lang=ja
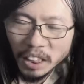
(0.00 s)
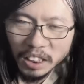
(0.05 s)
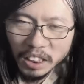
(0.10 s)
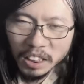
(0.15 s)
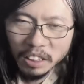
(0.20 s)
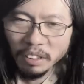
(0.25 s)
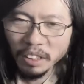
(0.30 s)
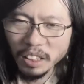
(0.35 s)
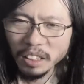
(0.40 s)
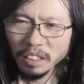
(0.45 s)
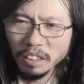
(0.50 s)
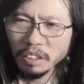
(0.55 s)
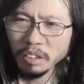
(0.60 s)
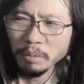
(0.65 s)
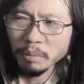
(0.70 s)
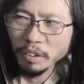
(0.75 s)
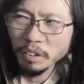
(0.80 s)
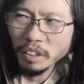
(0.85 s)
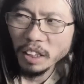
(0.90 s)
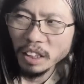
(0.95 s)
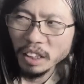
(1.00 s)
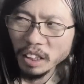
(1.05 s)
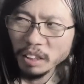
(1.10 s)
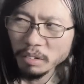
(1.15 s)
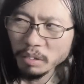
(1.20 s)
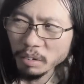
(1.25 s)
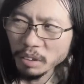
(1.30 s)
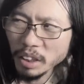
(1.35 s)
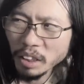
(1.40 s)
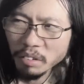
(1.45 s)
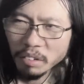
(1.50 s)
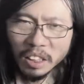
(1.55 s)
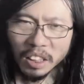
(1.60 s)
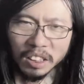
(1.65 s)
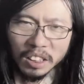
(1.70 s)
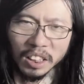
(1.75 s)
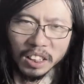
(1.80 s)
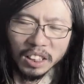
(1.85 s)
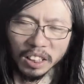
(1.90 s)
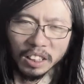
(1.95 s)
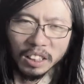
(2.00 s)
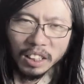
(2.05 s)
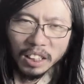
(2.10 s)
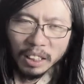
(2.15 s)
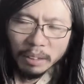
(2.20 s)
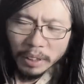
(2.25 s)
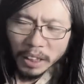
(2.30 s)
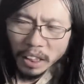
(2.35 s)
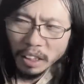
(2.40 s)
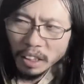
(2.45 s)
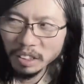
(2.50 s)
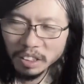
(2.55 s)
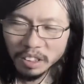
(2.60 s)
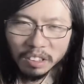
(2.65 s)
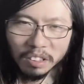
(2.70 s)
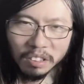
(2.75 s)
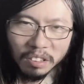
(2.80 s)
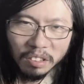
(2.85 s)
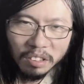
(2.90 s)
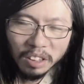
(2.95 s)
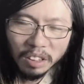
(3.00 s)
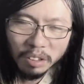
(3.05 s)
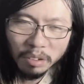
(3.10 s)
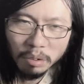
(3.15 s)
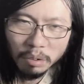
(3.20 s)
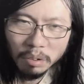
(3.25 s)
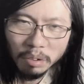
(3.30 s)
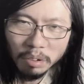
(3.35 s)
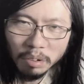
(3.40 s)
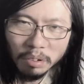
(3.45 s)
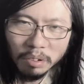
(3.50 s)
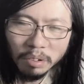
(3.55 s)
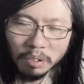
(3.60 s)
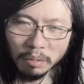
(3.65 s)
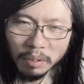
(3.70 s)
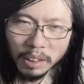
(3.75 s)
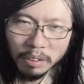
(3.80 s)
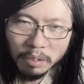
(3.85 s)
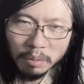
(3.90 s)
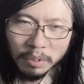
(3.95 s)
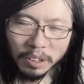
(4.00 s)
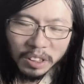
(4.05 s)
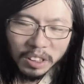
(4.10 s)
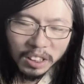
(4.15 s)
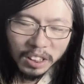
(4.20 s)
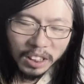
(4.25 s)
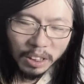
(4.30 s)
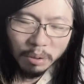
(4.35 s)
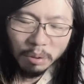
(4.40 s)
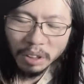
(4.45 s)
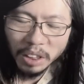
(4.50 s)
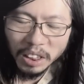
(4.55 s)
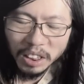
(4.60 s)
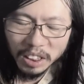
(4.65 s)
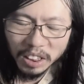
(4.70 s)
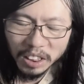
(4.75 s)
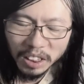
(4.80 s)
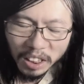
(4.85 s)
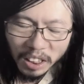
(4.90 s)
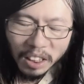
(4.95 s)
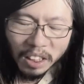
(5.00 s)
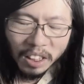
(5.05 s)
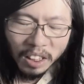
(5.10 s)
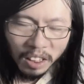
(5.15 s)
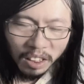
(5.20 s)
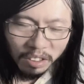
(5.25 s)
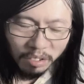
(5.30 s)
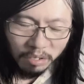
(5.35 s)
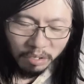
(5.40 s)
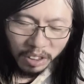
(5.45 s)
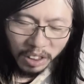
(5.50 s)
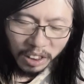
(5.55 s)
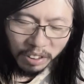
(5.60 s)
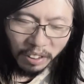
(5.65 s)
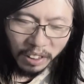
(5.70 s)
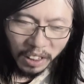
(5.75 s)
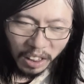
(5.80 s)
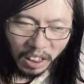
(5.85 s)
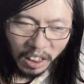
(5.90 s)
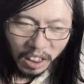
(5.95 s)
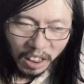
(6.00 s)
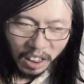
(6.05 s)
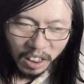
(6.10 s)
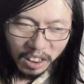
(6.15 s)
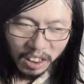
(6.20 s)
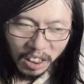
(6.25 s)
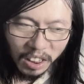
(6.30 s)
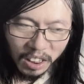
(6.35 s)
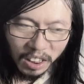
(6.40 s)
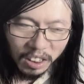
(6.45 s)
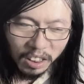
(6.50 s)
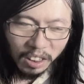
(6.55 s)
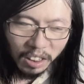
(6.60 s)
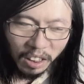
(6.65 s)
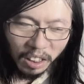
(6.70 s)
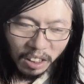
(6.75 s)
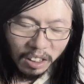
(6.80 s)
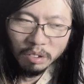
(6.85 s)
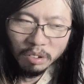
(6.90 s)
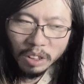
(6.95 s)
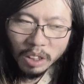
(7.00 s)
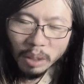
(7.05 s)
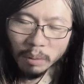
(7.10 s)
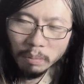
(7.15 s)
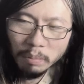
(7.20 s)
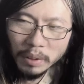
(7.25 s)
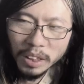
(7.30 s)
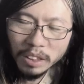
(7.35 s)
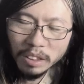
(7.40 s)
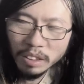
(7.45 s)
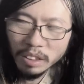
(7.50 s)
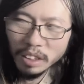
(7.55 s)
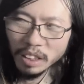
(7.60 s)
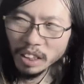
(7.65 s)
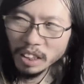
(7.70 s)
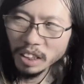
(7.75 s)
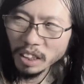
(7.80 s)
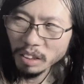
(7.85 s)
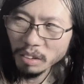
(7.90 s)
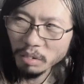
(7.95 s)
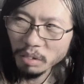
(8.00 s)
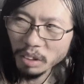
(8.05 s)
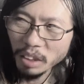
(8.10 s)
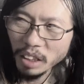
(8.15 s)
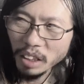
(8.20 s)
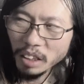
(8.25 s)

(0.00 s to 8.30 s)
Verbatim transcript: 1話っていうものがちゃんと完成されていれば、続くっていうことを無視して度外視して、その1話だけで完成させて短編映画というか。